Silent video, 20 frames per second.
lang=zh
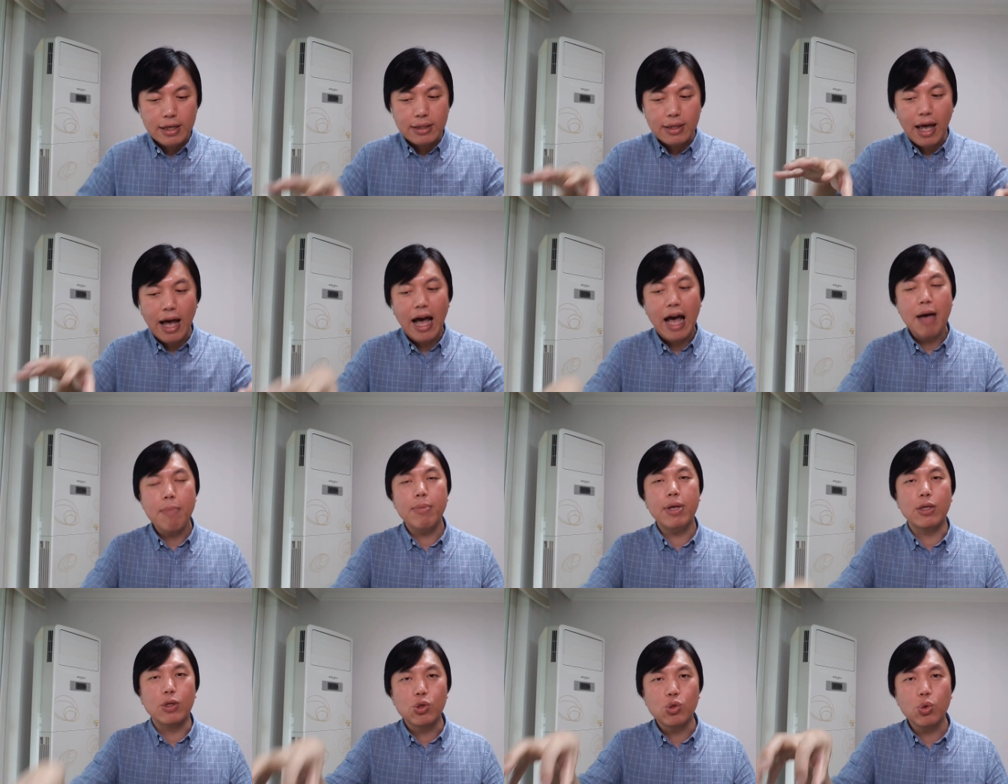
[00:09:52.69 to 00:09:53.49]
他
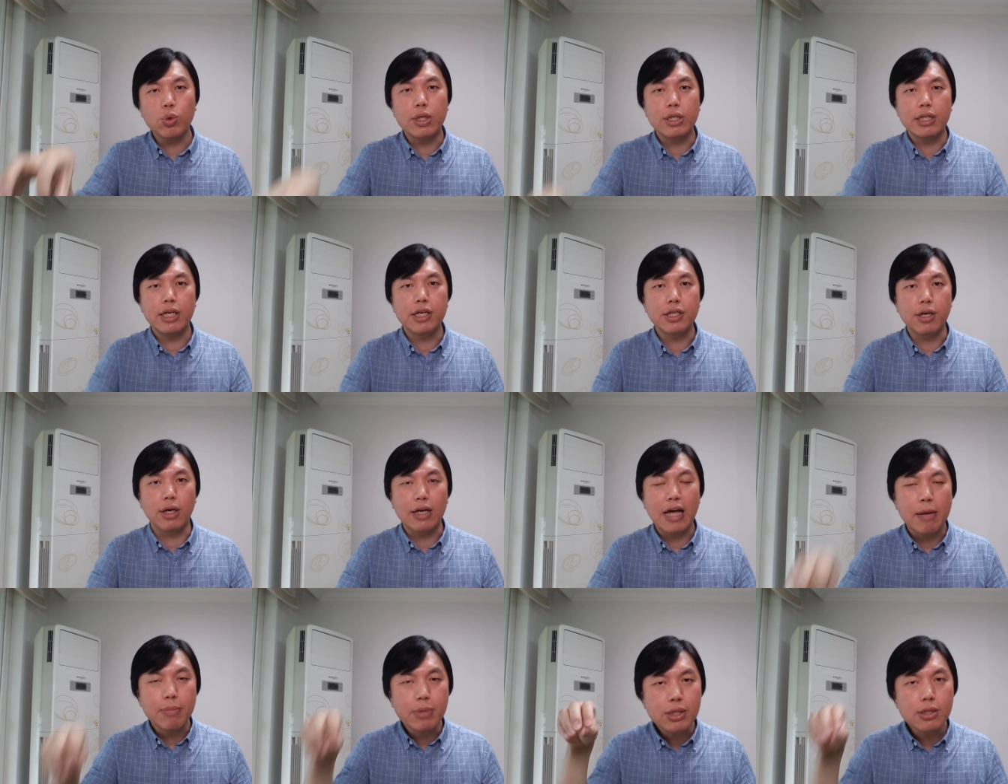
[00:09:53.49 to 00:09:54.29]
们做的这些事儿，
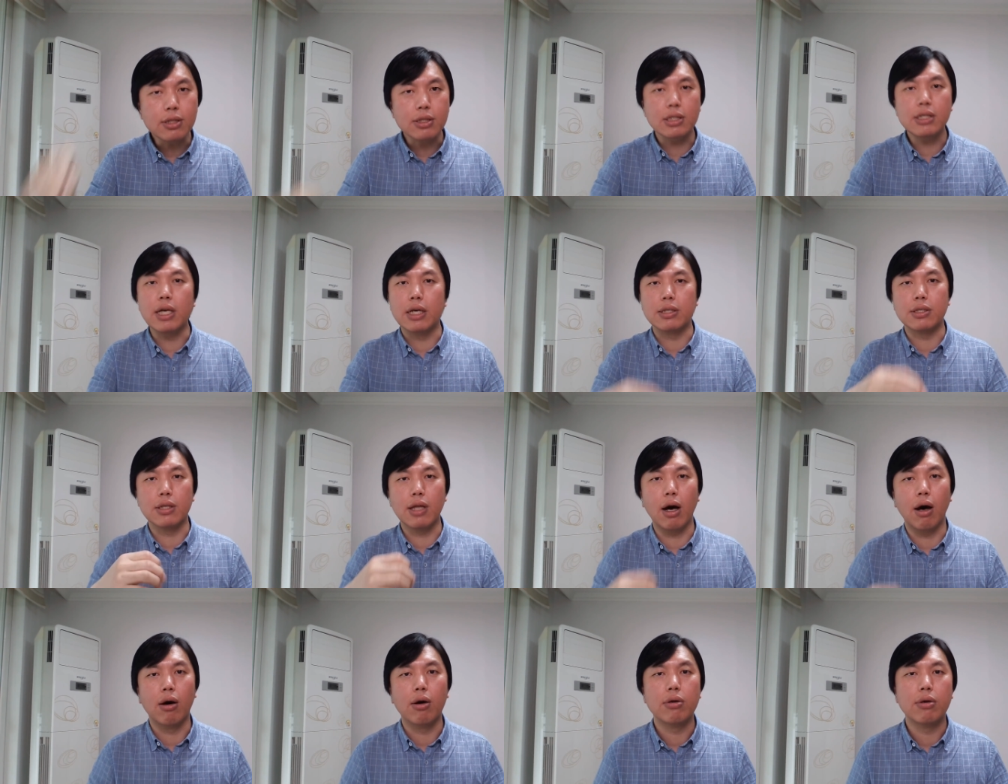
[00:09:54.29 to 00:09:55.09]
他们自己也知
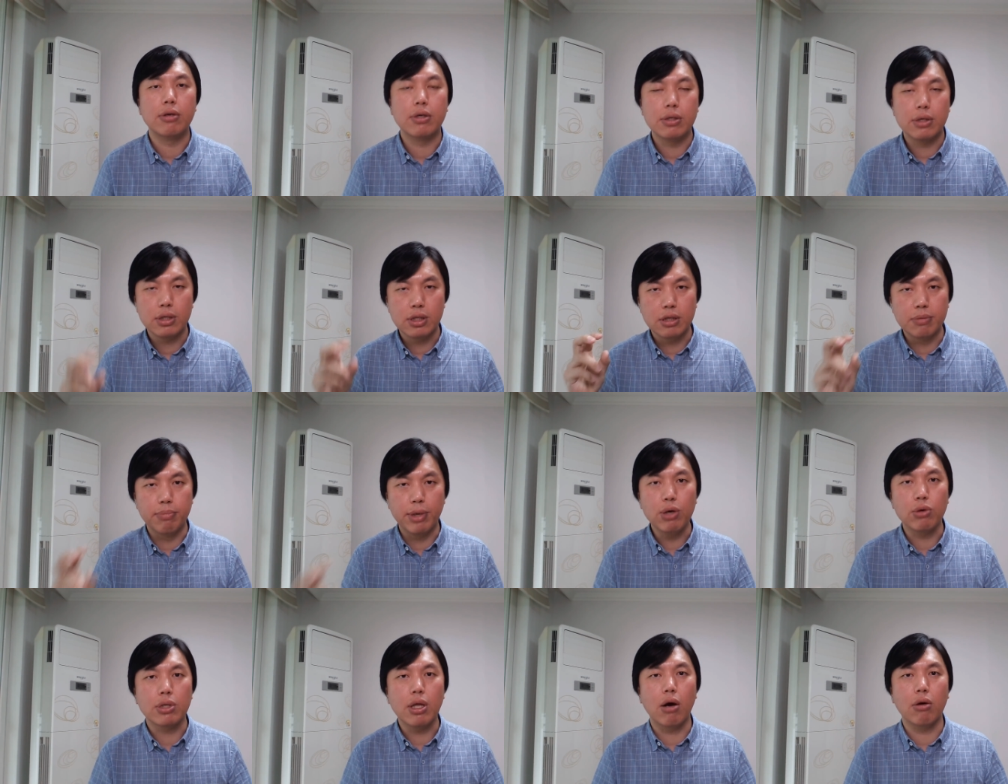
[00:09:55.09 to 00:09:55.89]
道是
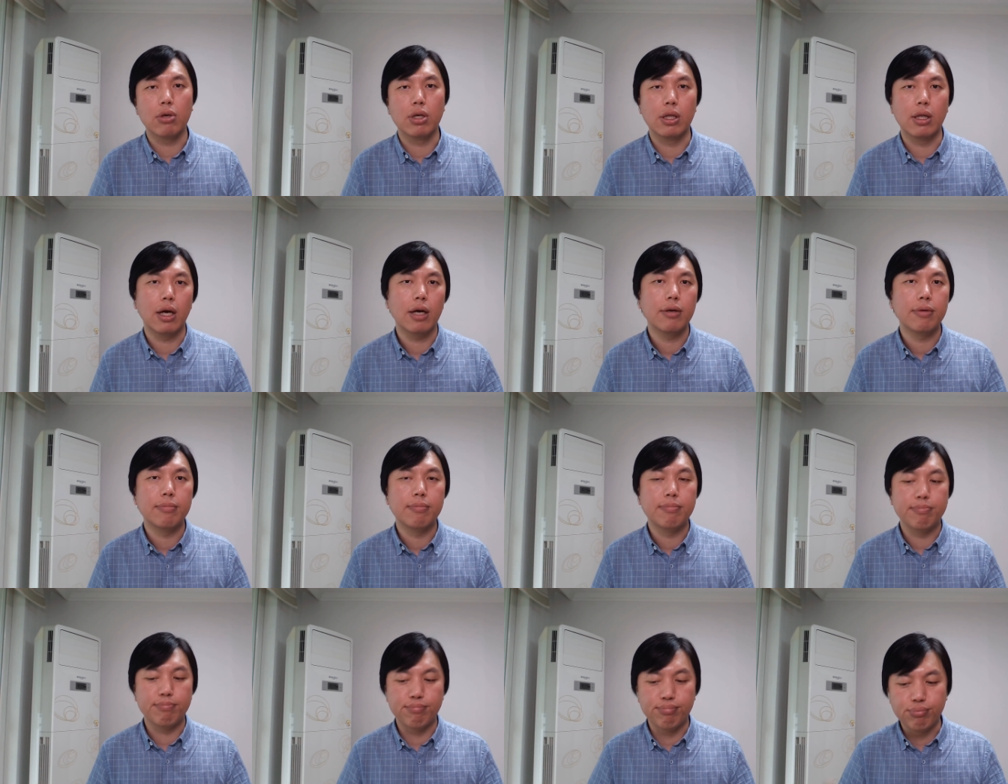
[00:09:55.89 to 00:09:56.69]
没有道义的，
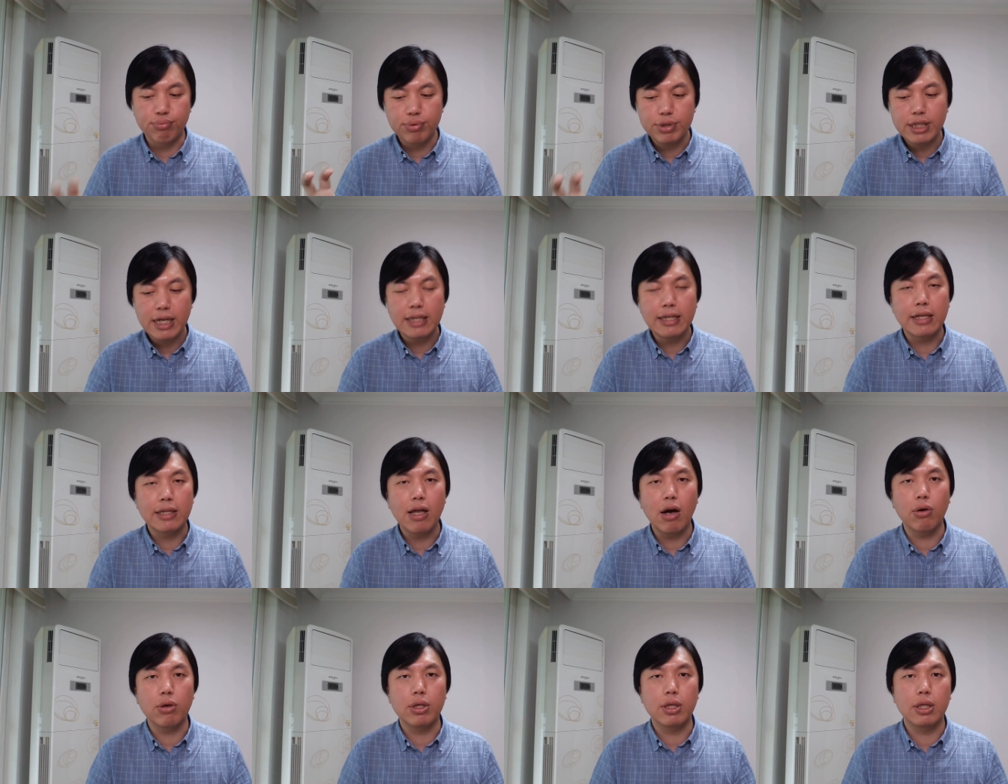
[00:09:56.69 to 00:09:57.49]
不站在
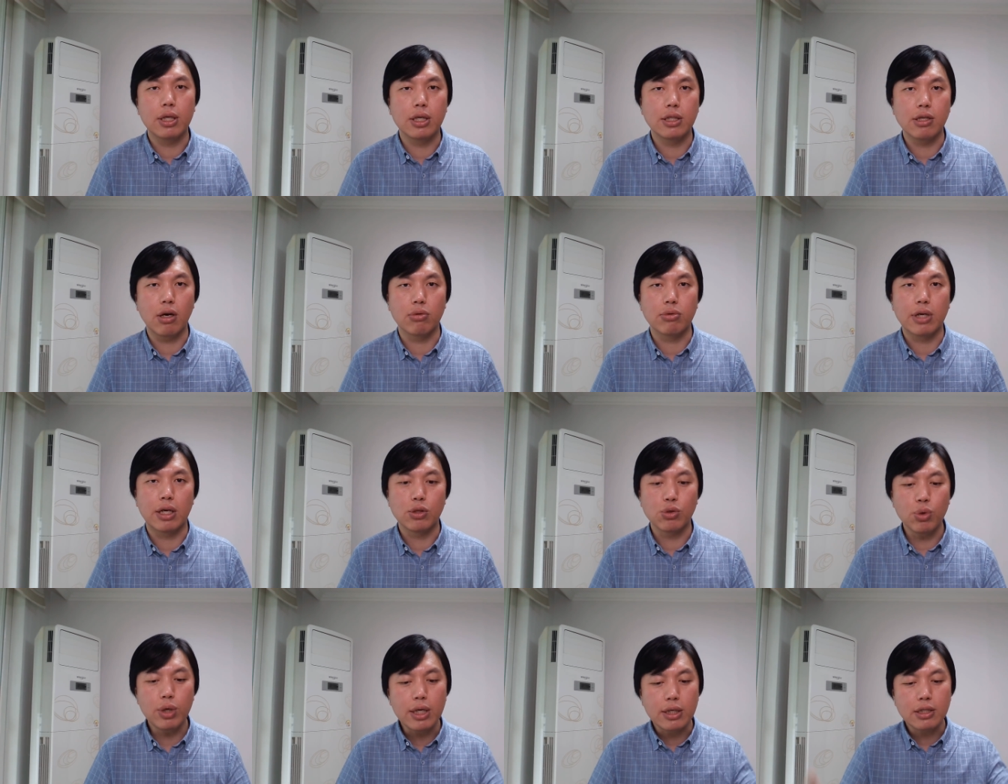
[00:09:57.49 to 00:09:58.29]
道义的那个角度上，
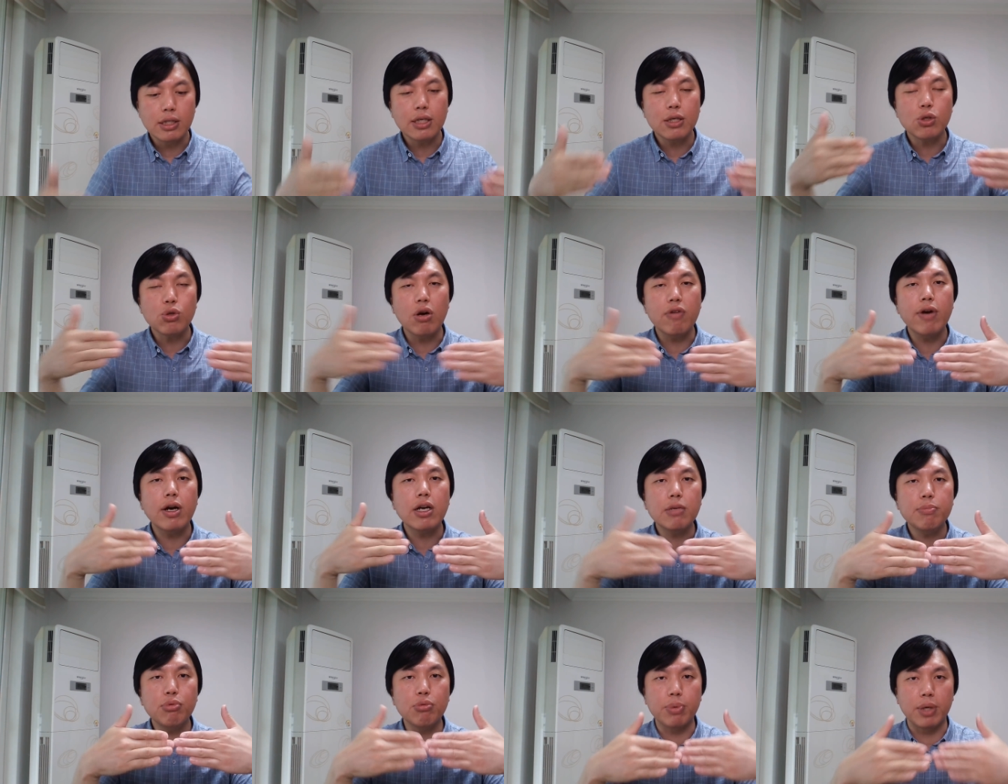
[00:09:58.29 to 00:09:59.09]
所以这个双方
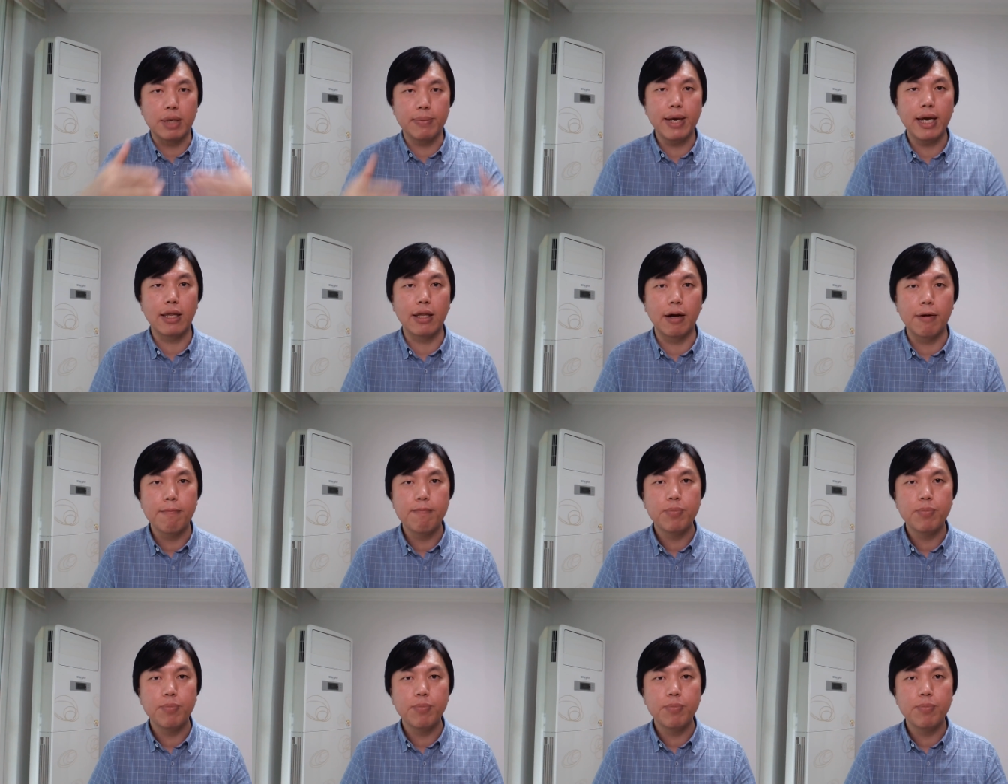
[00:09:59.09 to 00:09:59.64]
是不匹配的。